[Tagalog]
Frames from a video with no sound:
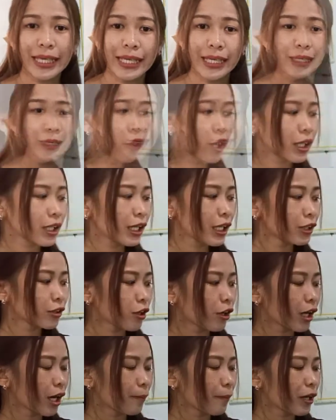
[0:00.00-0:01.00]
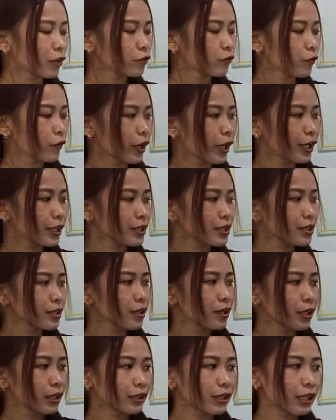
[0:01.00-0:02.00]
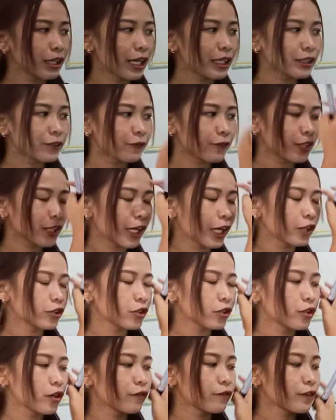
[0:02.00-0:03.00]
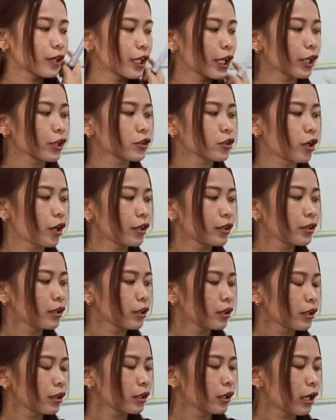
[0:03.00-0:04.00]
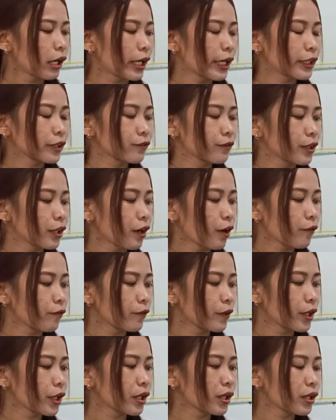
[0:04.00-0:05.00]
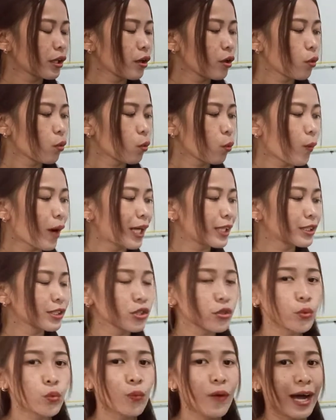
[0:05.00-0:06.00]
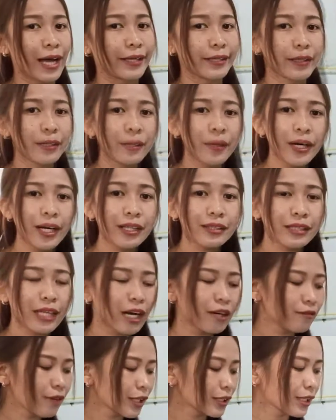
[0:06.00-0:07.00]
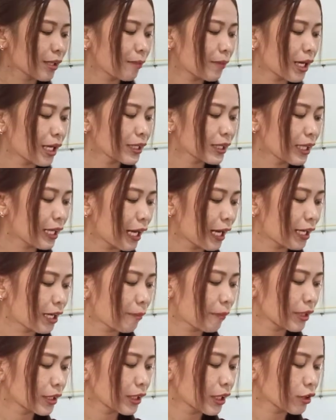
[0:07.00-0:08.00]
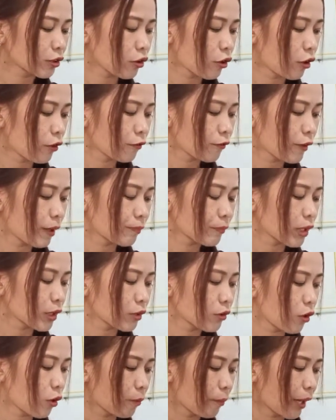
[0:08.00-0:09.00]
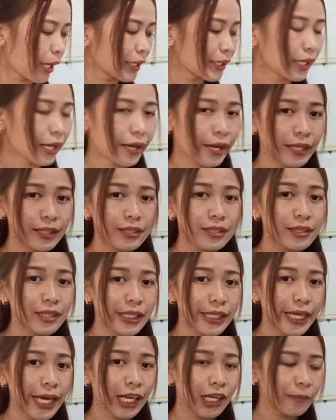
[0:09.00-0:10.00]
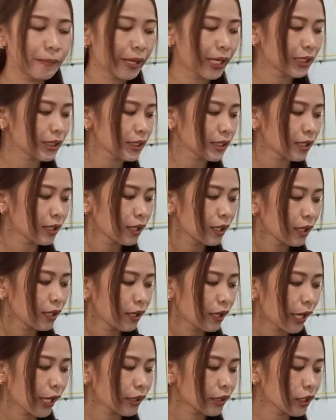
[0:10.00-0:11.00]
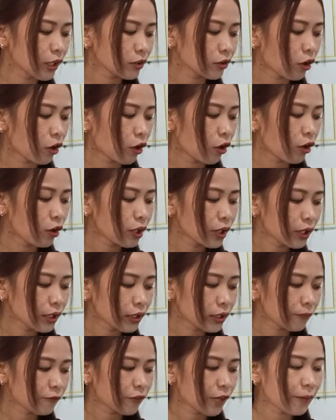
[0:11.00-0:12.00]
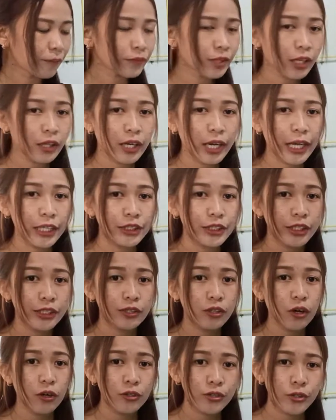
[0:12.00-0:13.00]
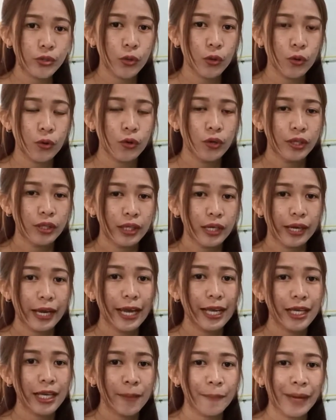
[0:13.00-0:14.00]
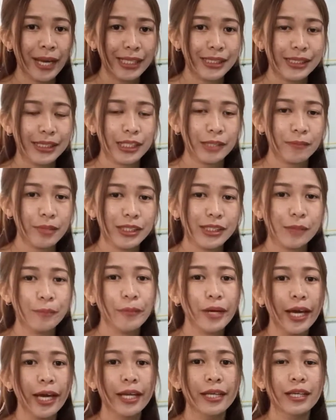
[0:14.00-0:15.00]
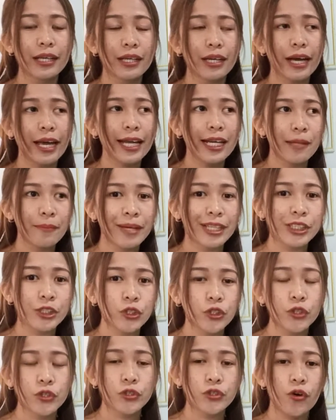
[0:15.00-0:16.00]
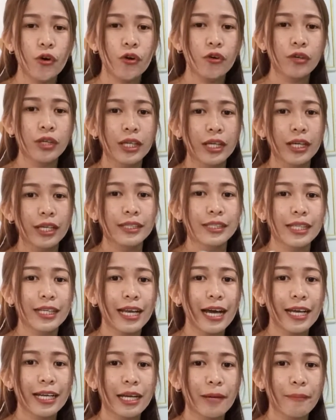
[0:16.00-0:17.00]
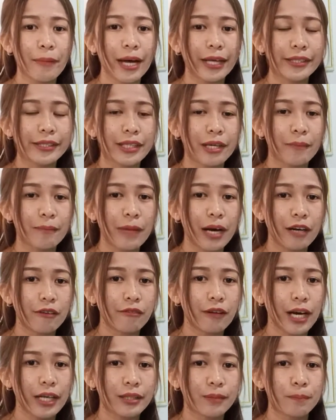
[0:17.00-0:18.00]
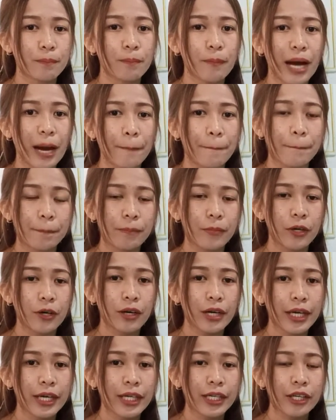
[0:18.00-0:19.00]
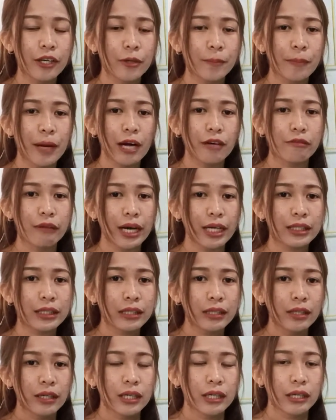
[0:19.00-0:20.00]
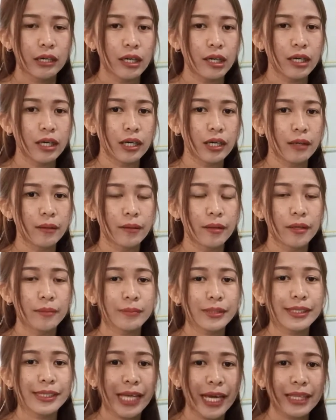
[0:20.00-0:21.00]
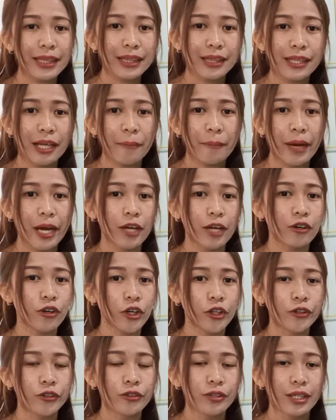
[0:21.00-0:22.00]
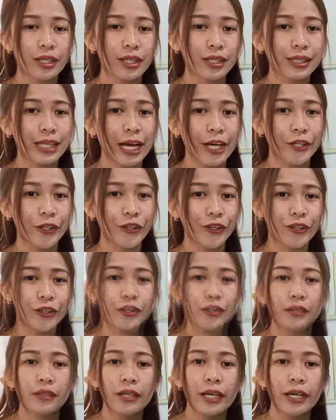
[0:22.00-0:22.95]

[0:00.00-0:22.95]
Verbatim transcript: And we're gonna talk about first the classification of relation. And we have here one-to-one. Remember, ang tawag sa mga nilalaman nito from the domain is the elements. And dito, from the range is also elements. Ibig sabihin, ang elements yun yung nilalaman ng bawat map. Okay? Or bawat um, set na meron tayo.